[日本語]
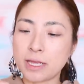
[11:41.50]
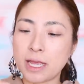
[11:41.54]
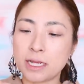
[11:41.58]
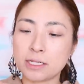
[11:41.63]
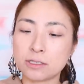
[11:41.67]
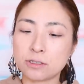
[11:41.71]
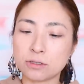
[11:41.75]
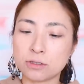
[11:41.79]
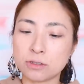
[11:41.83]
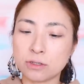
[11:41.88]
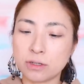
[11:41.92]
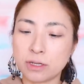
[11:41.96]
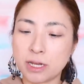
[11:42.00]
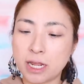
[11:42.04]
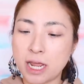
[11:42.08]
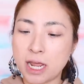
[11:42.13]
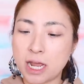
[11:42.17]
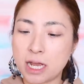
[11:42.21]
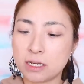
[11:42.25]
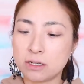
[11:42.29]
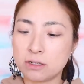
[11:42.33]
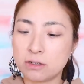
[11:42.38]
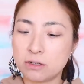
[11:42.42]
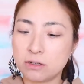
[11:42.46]
ね、ちょっと
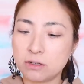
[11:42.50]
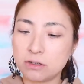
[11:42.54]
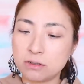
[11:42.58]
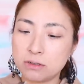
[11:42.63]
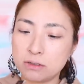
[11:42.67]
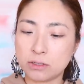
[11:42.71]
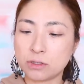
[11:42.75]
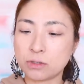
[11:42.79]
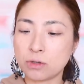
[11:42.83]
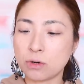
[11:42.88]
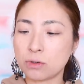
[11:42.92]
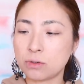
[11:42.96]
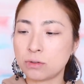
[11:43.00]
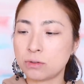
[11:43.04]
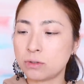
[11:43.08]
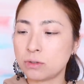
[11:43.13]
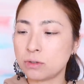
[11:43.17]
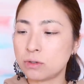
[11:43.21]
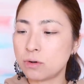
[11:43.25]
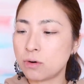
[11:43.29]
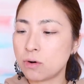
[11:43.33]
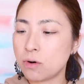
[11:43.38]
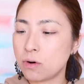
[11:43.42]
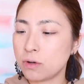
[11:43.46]
ね、あの、
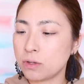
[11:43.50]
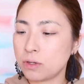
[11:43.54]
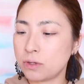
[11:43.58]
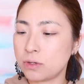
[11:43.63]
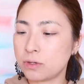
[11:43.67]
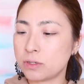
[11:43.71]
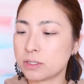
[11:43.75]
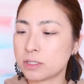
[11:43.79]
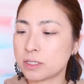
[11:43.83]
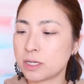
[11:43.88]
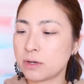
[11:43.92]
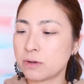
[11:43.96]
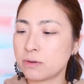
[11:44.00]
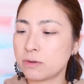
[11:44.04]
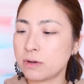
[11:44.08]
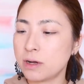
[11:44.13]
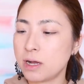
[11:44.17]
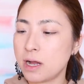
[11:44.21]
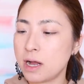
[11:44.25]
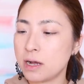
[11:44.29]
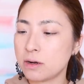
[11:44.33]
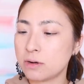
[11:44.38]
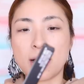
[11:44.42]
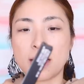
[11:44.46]
ストック購入したの
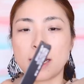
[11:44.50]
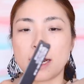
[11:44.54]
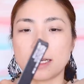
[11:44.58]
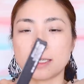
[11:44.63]
が、